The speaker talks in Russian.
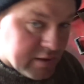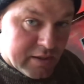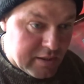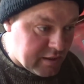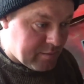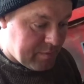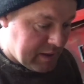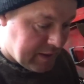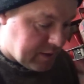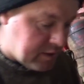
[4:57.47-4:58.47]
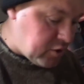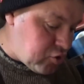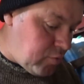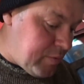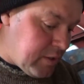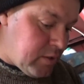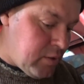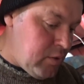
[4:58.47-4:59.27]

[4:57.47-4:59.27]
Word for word: это ненормально. Не должно бы